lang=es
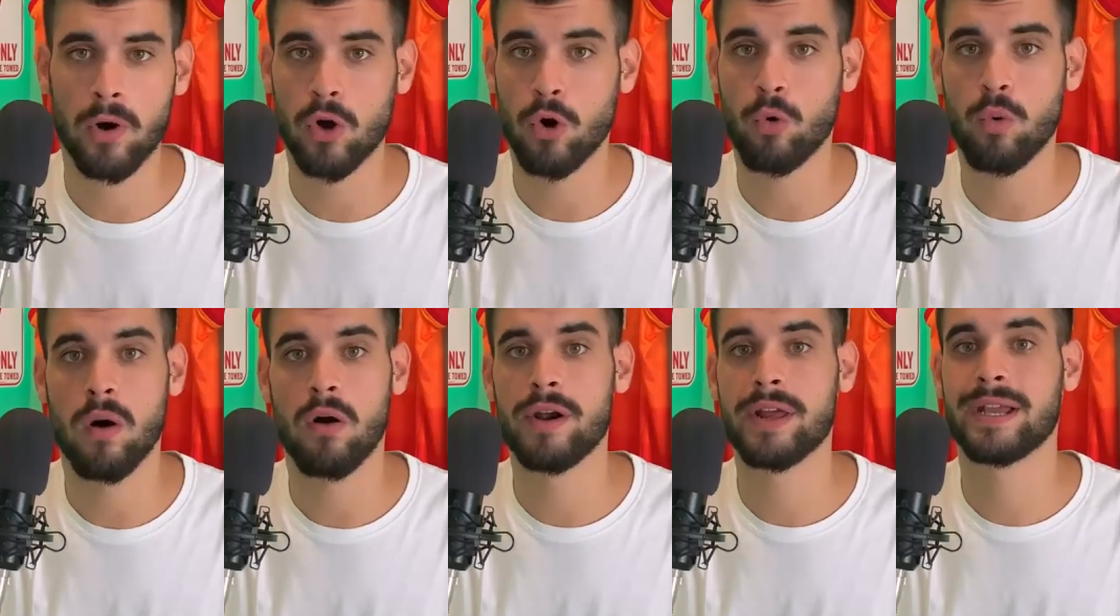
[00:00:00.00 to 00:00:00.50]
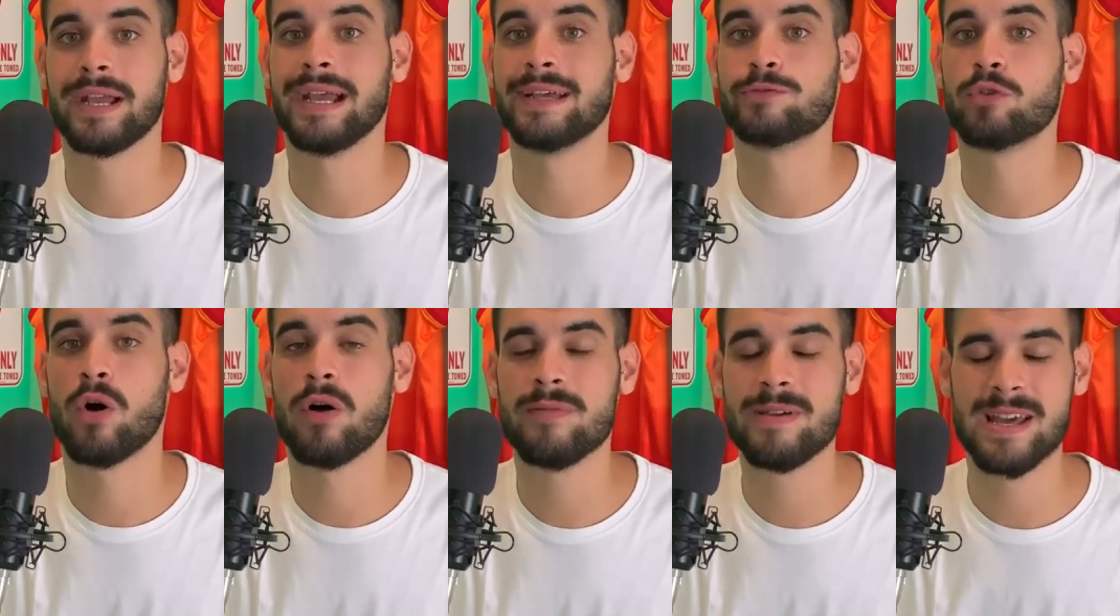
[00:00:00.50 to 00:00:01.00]
pocos jugadores
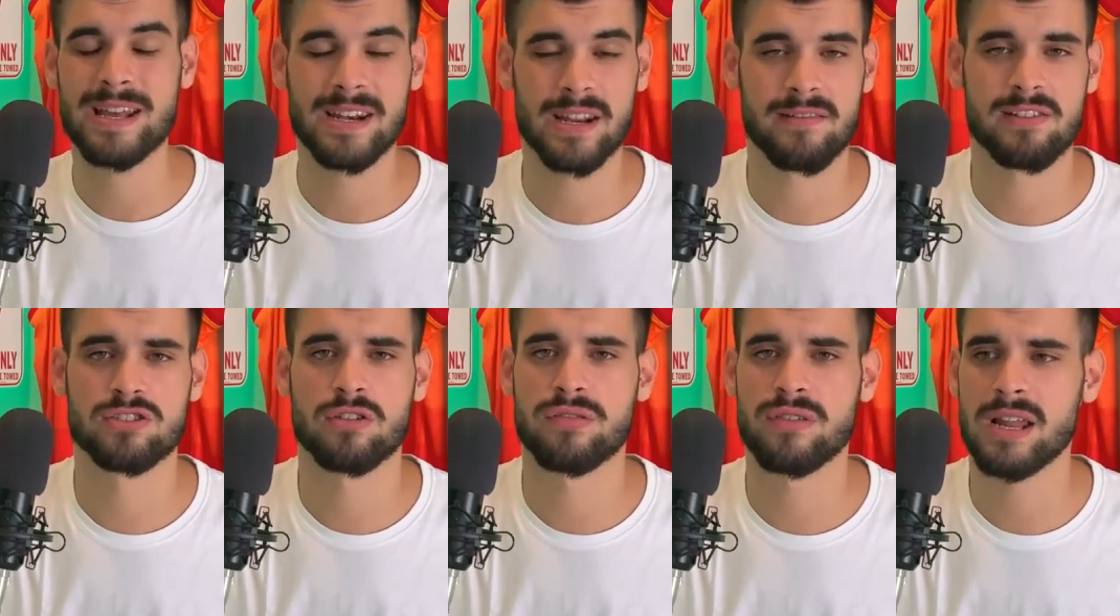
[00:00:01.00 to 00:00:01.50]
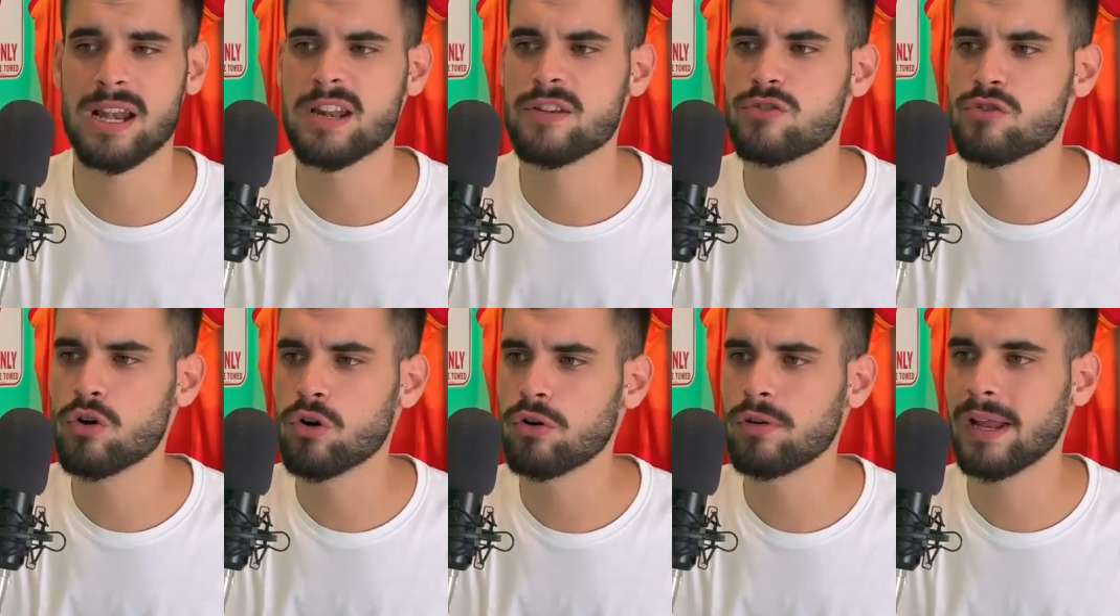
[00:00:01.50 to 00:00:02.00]
que todavía en redes sociales
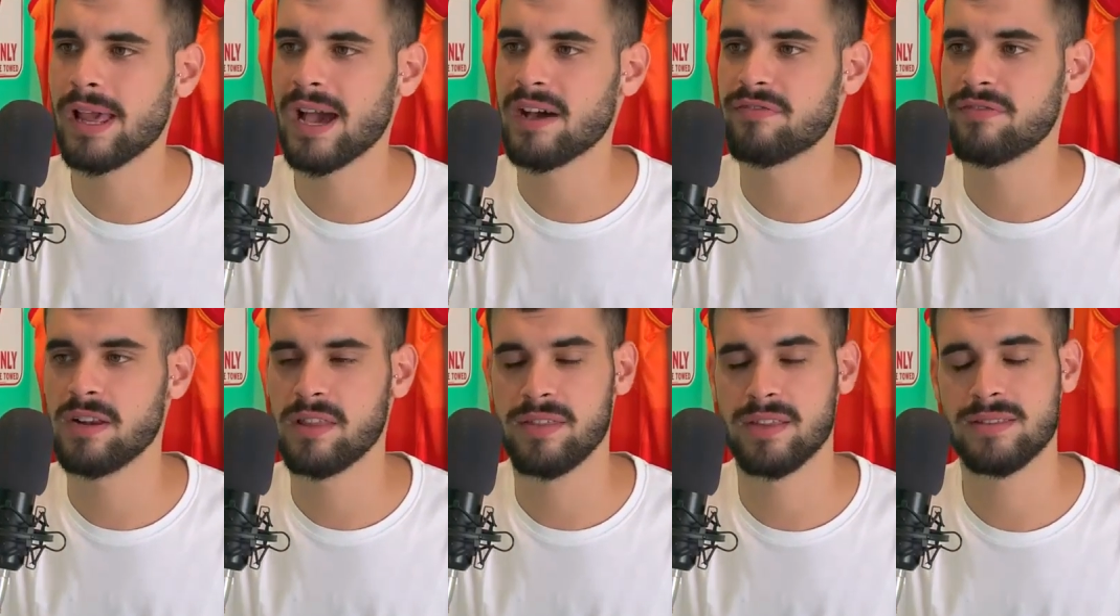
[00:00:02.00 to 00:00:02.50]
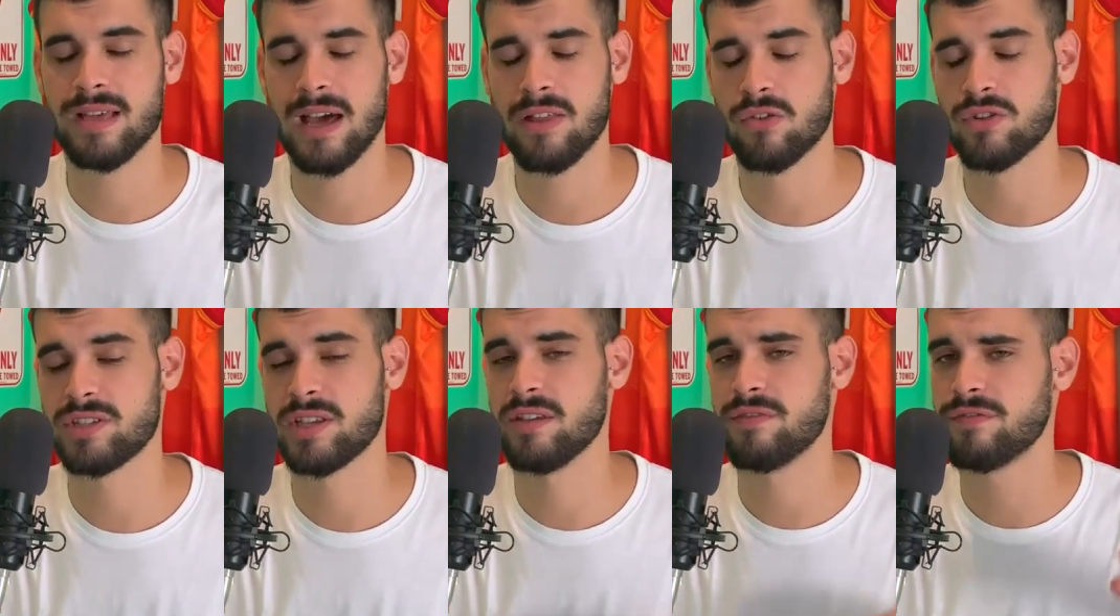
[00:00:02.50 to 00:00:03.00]
no le ha
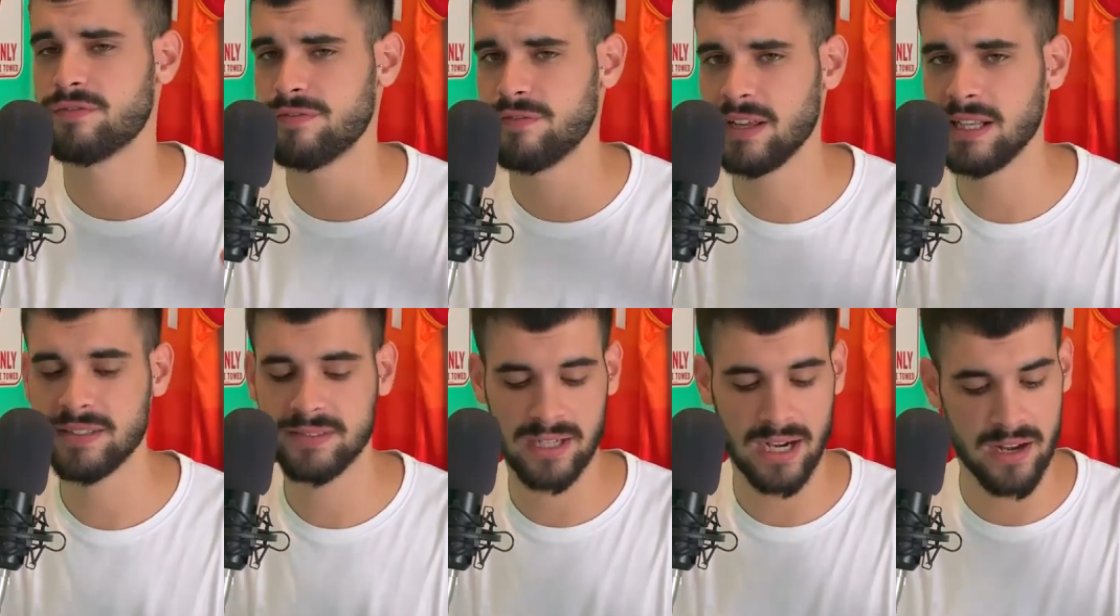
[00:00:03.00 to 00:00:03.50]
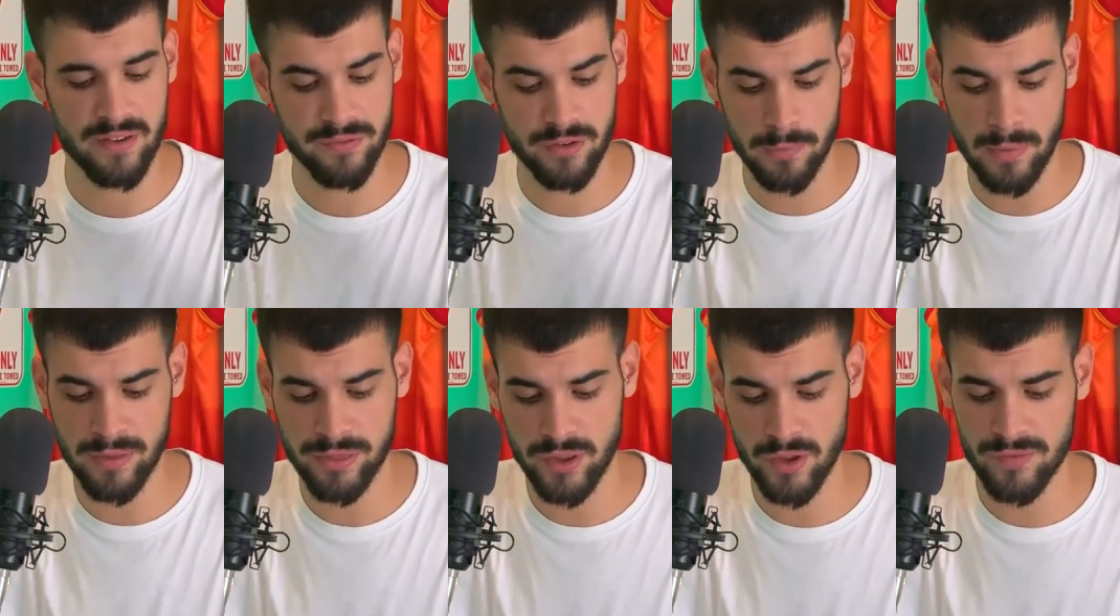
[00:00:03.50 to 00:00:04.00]
felicitado y se infiltra la
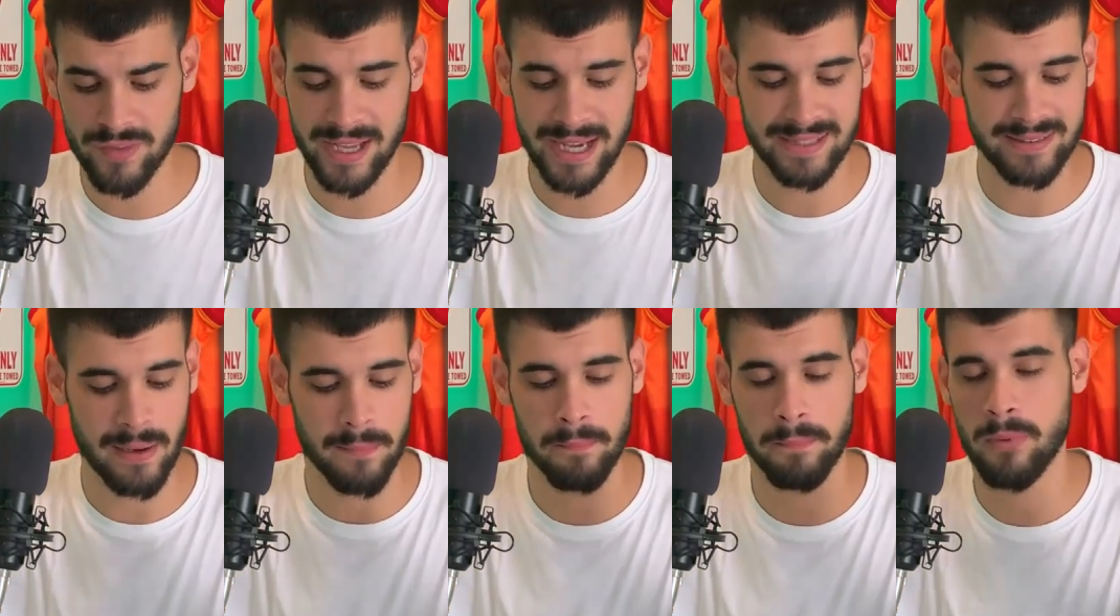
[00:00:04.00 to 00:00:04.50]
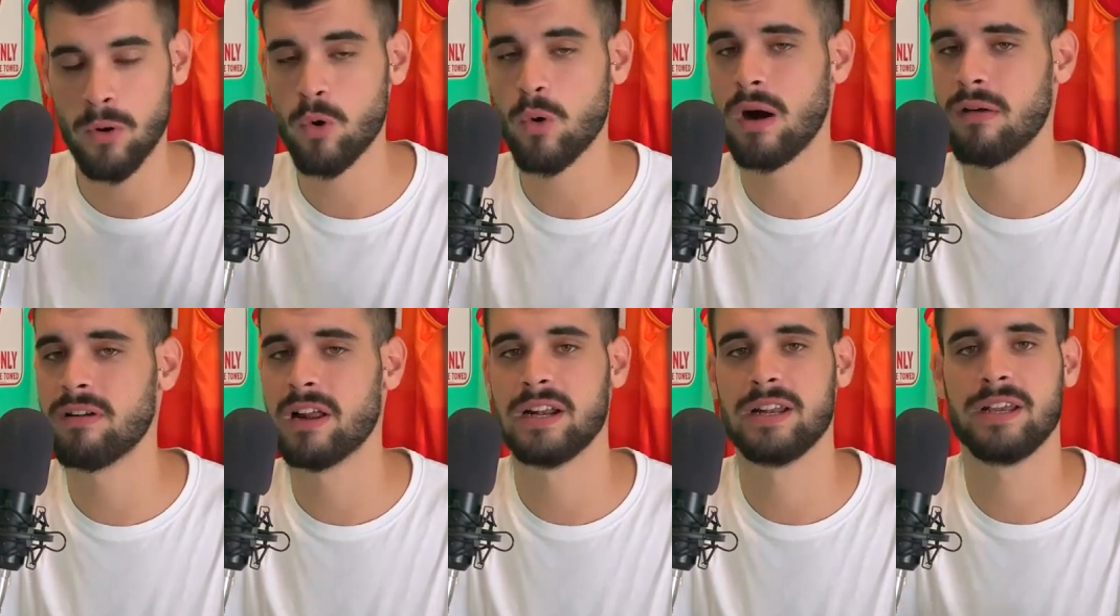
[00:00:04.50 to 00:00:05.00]
información de que
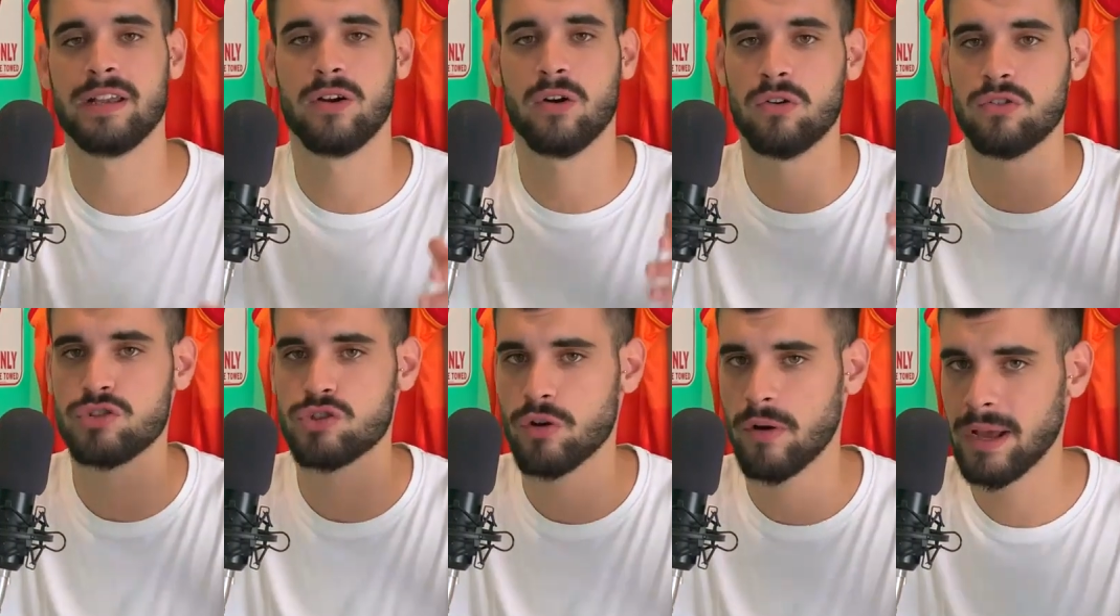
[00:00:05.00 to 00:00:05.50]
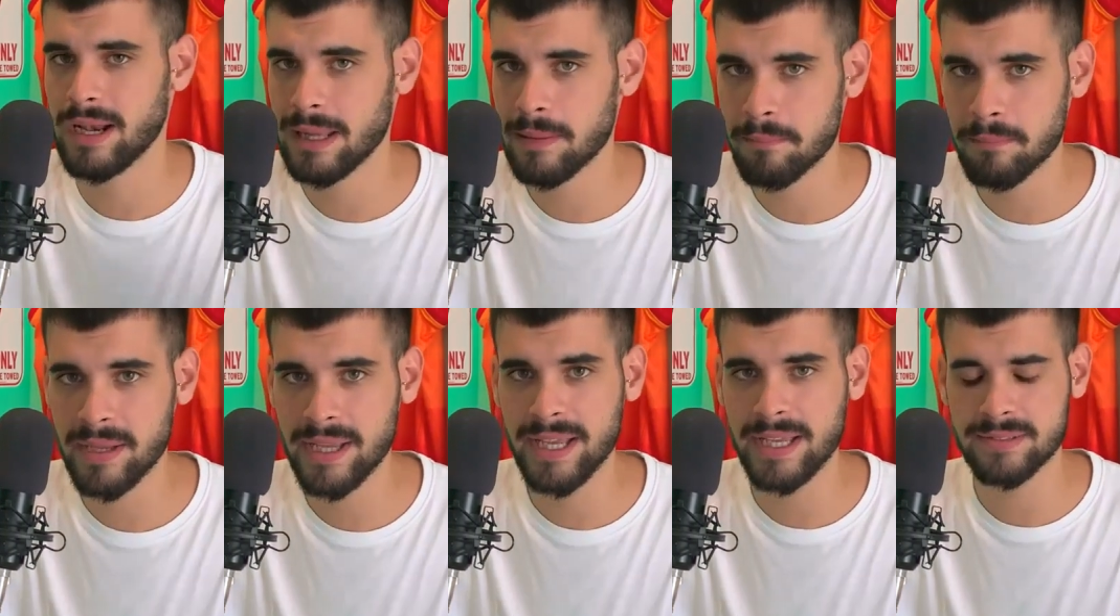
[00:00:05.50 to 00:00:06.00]
tampoco habla ni con Joel
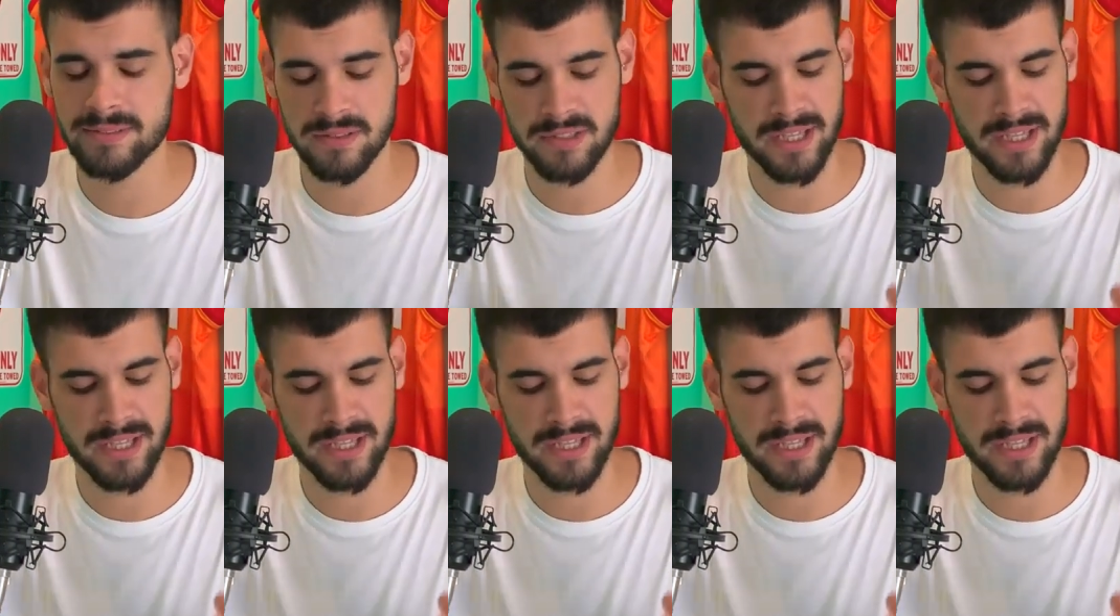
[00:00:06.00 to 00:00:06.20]
Embiid,